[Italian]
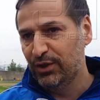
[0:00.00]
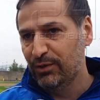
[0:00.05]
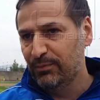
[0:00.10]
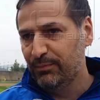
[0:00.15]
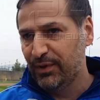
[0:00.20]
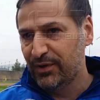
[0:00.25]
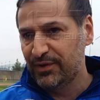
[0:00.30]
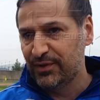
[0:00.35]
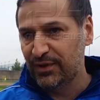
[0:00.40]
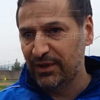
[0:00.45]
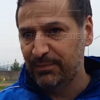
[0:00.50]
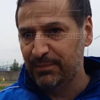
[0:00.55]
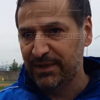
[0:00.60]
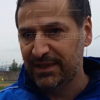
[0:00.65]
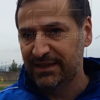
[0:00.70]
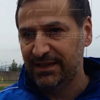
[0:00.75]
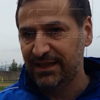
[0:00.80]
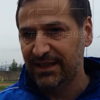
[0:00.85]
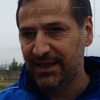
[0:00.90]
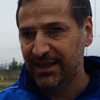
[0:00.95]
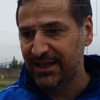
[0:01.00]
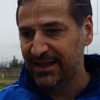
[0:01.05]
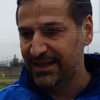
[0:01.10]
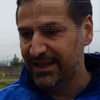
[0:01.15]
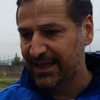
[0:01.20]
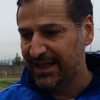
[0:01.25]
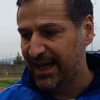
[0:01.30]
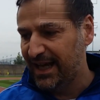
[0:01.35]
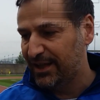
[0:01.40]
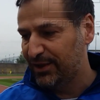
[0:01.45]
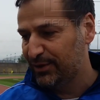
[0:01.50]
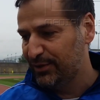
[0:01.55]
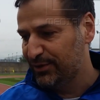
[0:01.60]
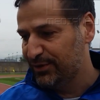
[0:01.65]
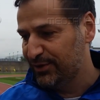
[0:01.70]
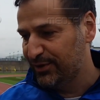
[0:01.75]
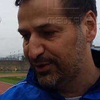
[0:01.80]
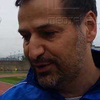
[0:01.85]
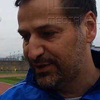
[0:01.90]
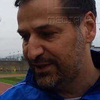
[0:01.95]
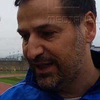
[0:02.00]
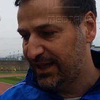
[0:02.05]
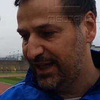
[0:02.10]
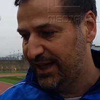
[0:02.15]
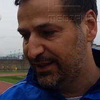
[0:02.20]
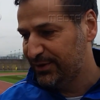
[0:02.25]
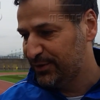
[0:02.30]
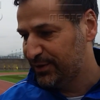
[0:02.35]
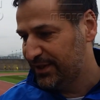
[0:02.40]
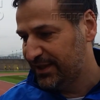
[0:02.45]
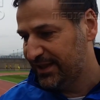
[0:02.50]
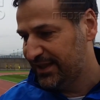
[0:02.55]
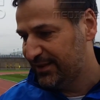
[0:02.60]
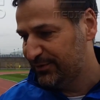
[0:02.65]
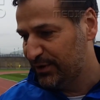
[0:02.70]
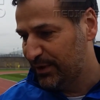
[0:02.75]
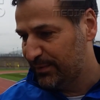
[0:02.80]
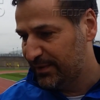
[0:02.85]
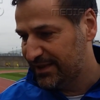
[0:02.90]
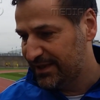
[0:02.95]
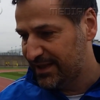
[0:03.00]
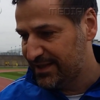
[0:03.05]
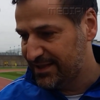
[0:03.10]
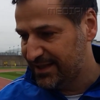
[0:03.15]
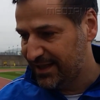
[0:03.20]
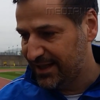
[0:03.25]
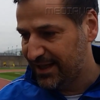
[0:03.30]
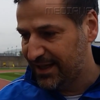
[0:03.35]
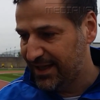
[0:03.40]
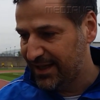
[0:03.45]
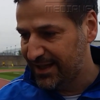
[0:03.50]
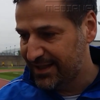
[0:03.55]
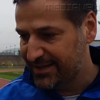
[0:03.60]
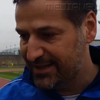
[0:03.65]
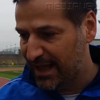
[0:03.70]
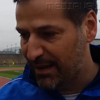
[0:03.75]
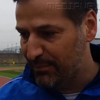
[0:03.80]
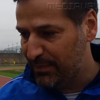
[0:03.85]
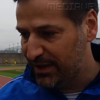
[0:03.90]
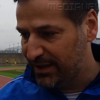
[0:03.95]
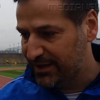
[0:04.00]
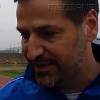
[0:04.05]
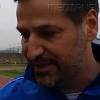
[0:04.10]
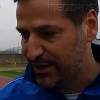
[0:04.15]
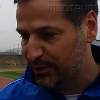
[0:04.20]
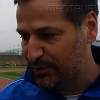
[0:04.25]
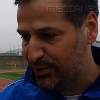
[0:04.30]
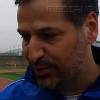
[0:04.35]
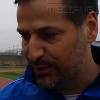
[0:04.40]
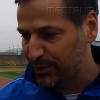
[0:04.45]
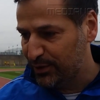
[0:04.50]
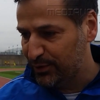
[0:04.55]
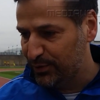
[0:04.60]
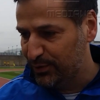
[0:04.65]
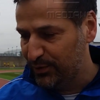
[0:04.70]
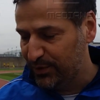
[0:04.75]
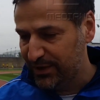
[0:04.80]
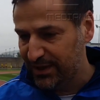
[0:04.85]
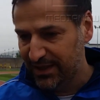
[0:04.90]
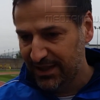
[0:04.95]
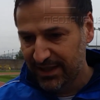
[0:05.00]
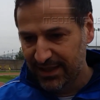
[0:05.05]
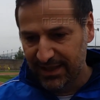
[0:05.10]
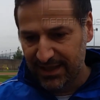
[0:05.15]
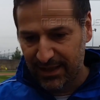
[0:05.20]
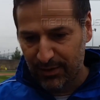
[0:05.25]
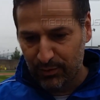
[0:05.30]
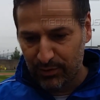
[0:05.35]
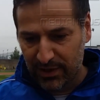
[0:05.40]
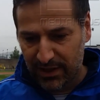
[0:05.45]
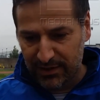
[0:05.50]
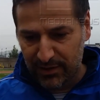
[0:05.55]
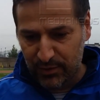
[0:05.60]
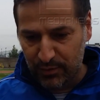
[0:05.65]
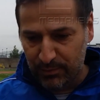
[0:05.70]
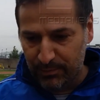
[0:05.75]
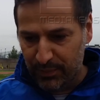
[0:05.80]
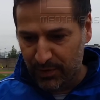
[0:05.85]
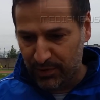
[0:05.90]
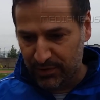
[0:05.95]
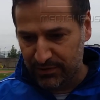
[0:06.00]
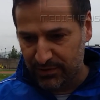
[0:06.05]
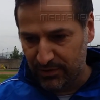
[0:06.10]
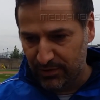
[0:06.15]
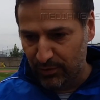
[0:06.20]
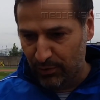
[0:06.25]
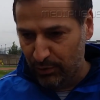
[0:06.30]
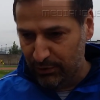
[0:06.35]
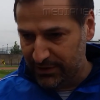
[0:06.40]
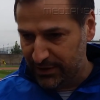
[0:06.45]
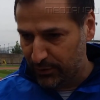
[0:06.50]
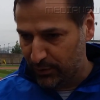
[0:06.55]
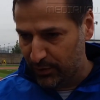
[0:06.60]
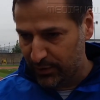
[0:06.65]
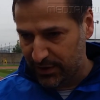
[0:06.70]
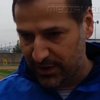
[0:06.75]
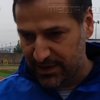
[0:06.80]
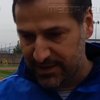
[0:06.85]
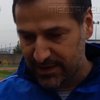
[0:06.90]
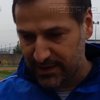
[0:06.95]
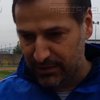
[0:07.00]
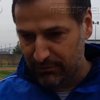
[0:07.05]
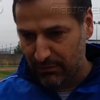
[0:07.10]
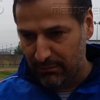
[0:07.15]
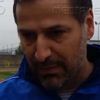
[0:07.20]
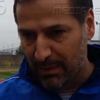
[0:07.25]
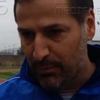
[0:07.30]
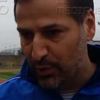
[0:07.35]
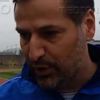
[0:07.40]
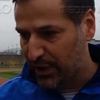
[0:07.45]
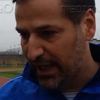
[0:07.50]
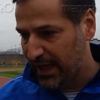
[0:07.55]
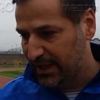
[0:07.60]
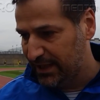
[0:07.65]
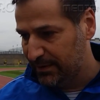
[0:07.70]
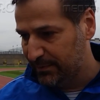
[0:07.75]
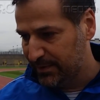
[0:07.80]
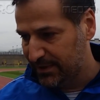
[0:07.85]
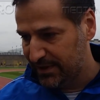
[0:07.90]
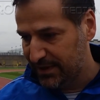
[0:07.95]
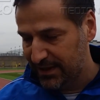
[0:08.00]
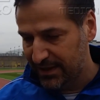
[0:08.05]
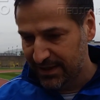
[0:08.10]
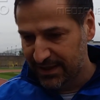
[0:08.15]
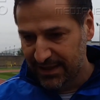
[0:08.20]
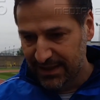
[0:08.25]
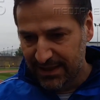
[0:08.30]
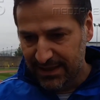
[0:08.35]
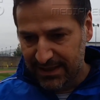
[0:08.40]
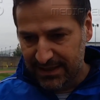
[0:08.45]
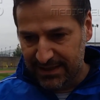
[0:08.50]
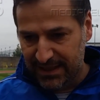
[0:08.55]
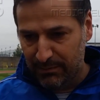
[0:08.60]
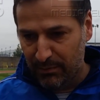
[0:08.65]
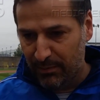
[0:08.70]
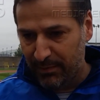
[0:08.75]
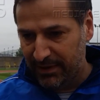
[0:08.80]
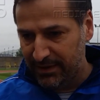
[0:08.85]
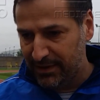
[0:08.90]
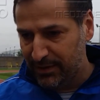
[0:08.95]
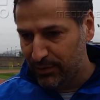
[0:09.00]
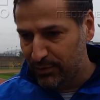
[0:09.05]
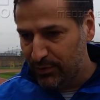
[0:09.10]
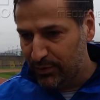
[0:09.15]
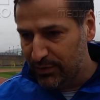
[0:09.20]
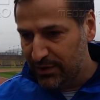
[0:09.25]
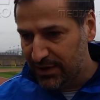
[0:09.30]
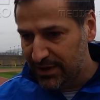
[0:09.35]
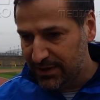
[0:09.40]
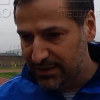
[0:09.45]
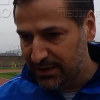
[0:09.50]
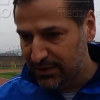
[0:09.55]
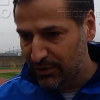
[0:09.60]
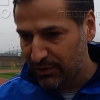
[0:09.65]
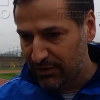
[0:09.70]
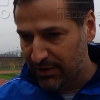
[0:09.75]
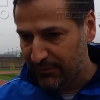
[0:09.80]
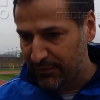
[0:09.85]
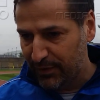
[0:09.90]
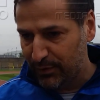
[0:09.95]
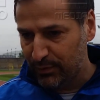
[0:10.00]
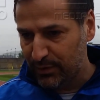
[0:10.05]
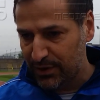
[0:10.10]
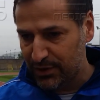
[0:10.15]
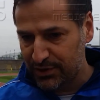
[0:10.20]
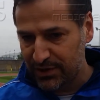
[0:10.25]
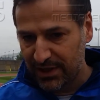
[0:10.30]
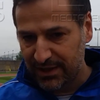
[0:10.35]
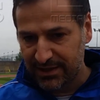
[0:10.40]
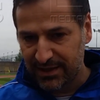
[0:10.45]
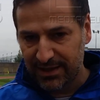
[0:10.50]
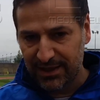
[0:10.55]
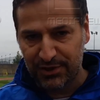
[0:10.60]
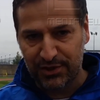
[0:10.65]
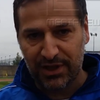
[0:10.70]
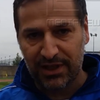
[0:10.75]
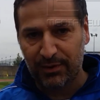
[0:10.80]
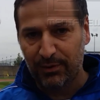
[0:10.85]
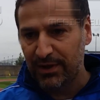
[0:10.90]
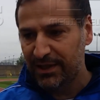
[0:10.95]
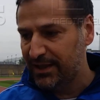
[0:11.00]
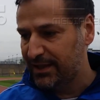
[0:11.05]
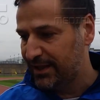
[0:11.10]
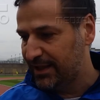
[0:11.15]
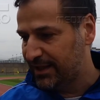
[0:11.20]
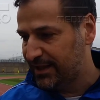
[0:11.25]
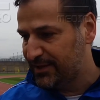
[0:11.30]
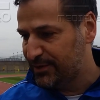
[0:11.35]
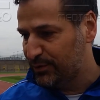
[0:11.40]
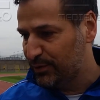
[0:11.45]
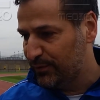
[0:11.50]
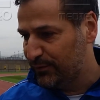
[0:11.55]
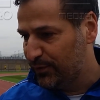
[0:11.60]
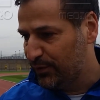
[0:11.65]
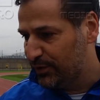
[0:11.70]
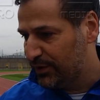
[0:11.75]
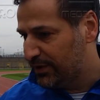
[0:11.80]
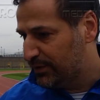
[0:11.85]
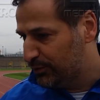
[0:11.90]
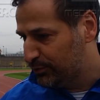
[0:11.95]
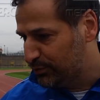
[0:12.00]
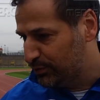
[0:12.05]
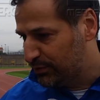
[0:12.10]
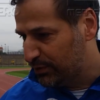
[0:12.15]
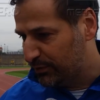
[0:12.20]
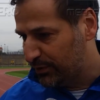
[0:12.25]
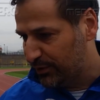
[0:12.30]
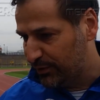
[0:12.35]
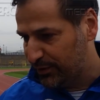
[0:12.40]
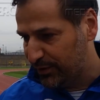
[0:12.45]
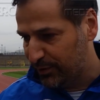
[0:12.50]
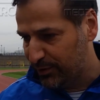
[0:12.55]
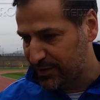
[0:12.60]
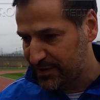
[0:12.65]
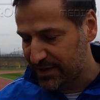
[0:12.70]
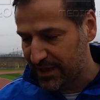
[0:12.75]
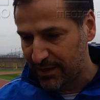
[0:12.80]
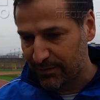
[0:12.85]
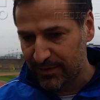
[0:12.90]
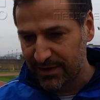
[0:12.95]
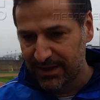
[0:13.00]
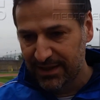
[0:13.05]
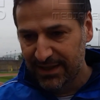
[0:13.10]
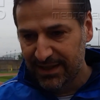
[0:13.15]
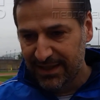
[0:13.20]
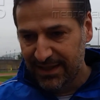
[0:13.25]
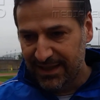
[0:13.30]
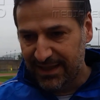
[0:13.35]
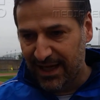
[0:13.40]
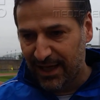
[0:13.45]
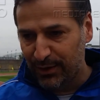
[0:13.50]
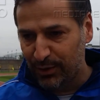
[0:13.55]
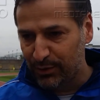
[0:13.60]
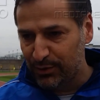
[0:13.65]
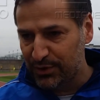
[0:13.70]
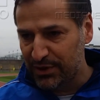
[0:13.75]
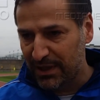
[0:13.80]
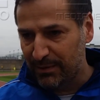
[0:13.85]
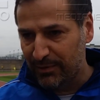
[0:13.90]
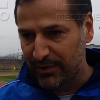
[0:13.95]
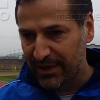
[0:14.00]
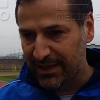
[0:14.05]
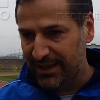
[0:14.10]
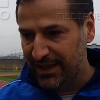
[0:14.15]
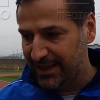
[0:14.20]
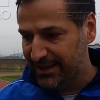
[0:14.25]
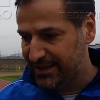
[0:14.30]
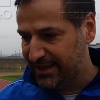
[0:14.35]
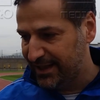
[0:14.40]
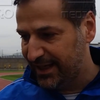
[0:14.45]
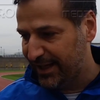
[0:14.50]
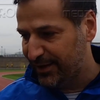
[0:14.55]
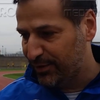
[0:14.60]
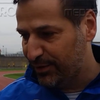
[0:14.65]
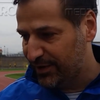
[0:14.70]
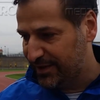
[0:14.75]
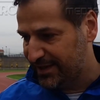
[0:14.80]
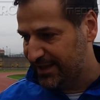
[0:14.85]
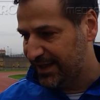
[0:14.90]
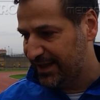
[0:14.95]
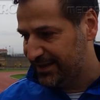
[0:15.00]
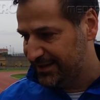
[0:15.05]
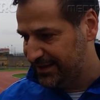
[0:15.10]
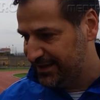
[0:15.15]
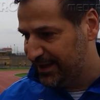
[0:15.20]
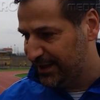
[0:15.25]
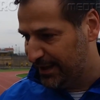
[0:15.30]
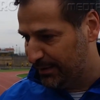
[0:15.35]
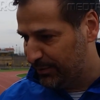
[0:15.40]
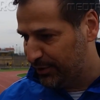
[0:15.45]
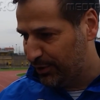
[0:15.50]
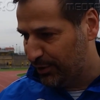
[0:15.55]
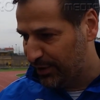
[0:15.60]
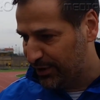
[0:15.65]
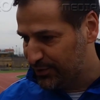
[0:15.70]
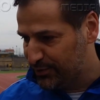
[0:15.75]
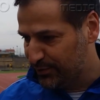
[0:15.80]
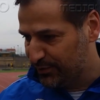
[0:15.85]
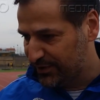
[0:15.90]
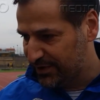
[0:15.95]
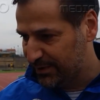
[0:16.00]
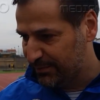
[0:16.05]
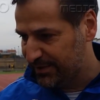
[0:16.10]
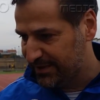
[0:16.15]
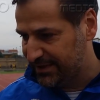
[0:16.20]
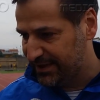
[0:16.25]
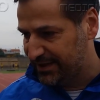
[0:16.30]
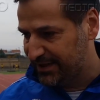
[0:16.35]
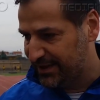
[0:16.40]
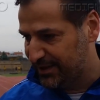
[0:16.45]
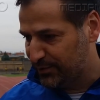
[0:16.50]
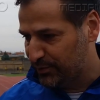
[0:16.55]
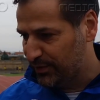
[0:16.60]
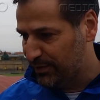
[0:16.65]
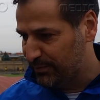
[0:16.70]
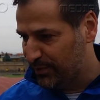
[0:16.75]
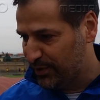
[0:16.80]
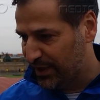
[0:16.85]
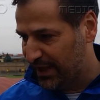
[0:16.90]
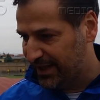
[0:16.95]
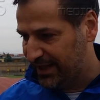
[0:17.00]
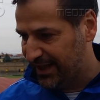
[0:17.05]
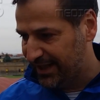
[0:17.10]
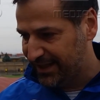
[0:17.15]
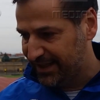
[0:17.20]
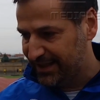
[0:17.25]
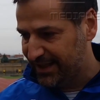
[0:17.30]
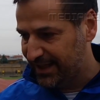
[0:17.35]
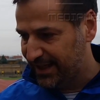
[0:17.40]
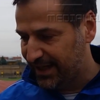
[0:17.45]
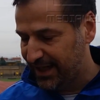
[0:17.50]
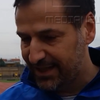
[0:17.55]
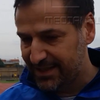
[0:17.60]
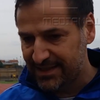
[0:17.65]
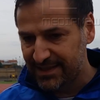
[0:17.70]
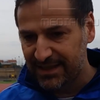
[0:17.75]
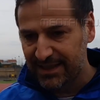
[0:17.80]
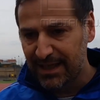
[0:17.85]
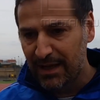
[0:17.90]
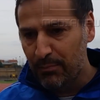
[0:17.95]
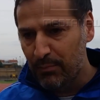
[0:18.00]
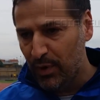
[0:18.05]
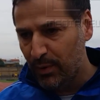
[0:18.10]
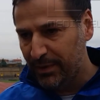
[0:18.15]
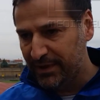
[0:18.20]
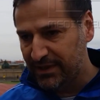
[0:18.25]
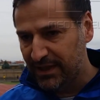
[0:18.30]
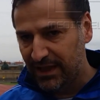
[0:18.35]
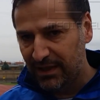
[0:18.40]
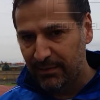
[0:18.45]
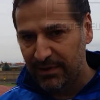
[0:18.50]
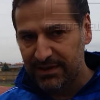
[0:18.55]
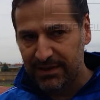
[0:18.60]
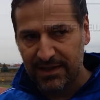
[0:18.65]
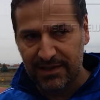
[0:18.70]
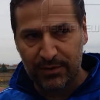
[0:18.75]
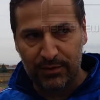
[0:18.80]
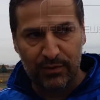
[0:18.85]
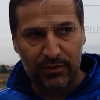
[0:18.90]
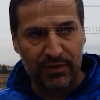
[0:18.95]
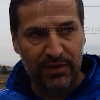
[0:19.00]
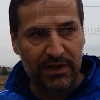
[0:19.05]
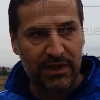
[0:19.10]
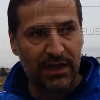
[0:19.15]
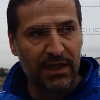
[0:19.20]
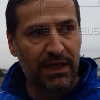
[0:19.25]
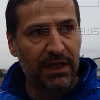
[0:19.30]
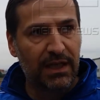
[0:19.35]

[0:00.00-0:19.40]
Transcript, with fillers: io non posso che partire da Carlo Staiano che è una presenza stabile che sta attorno a noi e ha un grande supporto oltre che organizzativo ma morale perché nei momenti in cui ti tocca fare una scelta, lasciare qualche ragazzino fuori con tutto quello che ne consegue, Carlo diciamo, è l'alter ego che sa dire la parola giusta per tenere sul morale anche dei ragazzi momentaneamente esclusi.